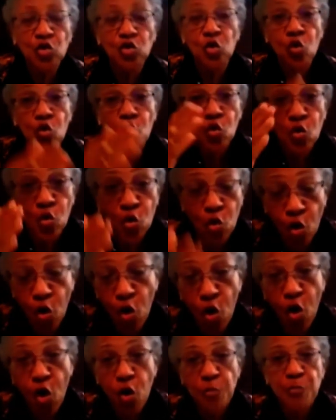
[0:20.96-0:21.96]
do
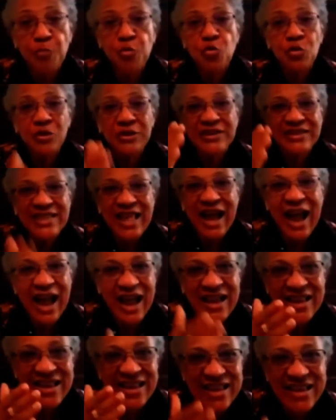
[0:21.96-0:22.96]
corpo
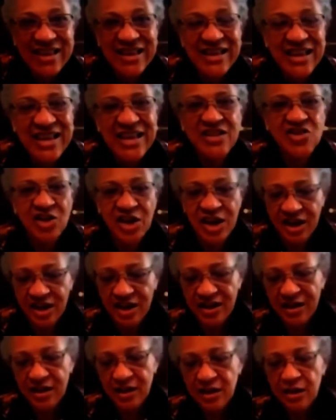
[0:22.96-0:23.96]
da igreja.
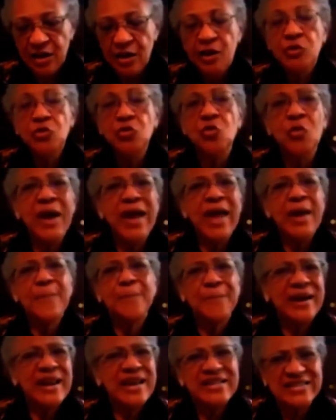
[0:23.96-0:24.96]
Não é
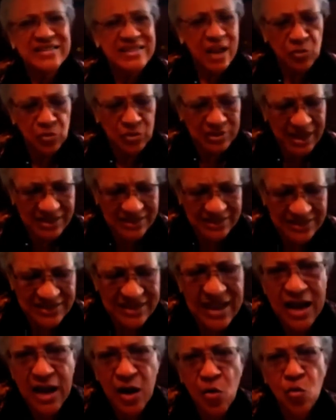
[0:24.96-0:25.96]
para
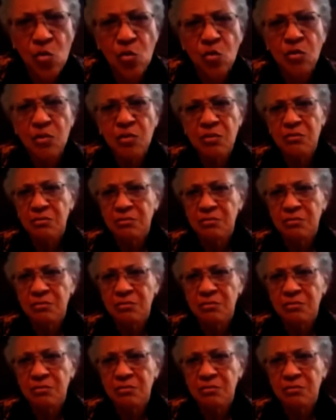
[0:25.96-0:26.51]
exaltação